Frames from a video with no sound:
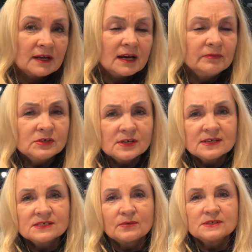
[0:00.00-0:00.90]
Ale wiecie,
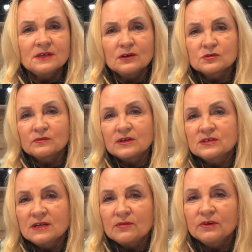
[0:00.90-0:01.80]
z własnego
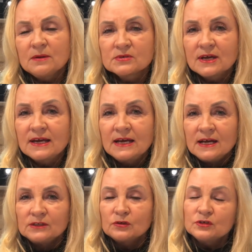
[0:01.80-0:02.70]
doświadczenia wiem, że
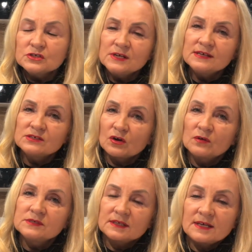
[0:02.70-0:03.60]
to też nie jest do
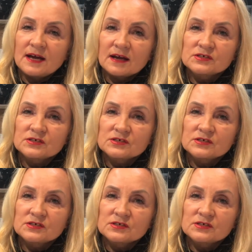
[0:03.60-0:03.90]
końca tak,